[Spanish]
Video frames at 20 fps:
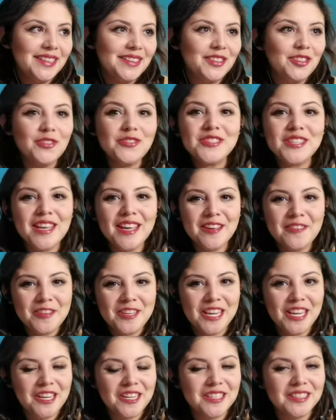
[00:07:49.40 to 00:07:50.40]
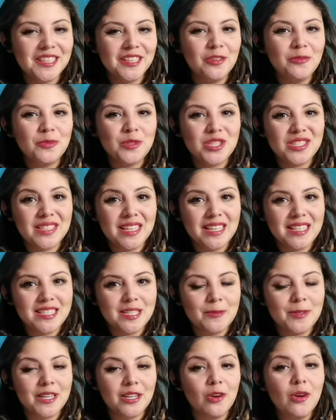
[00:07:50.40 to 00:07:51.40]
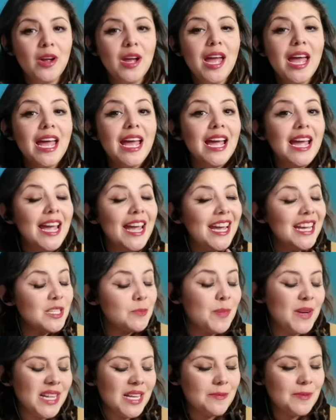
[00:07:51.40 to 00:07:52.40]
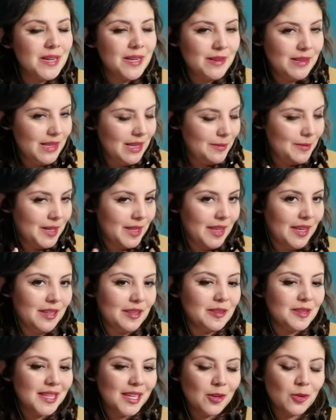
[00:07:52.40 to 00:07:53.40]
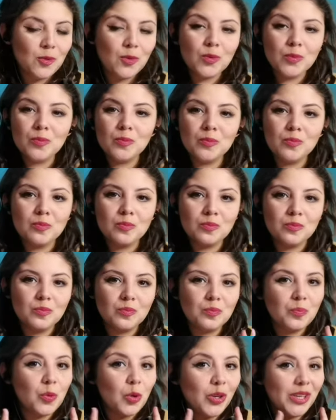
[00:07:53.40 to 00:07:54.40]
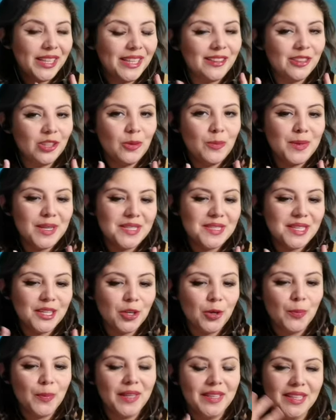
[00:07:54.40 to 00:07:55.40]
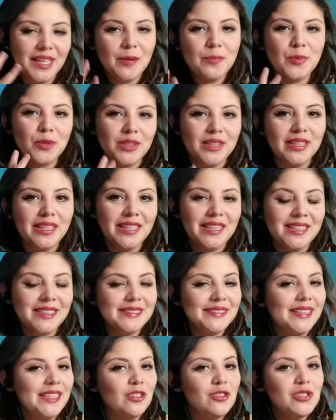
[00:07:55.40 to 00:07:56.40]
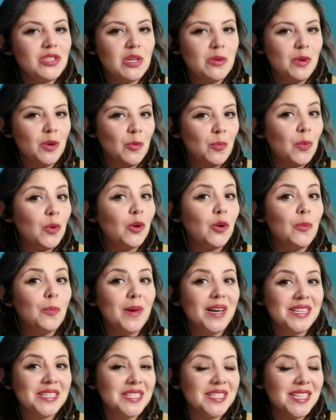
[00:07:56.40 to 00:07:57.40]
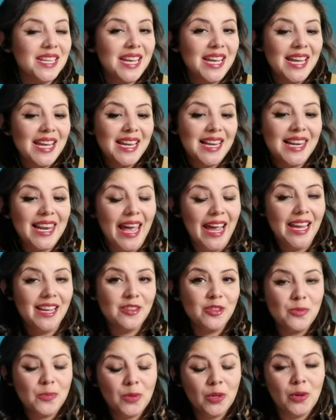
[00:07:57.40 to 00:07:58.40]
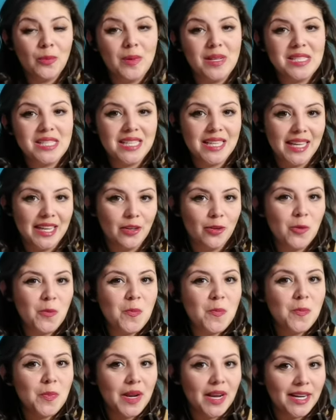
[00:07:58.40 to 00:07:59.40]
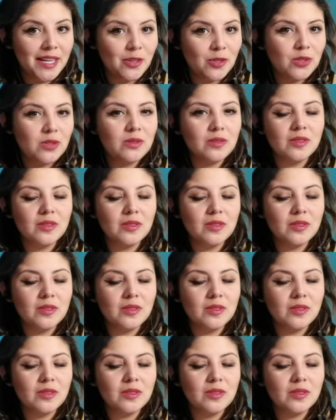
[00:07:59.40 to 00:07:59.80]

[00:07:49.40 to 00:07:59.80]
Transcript: no sé, tengo muchas ganas de verlo. Esperaba, la verdad, un poquito más de comedia porque el estilo se ve un poco más light, un poco más ligero, pero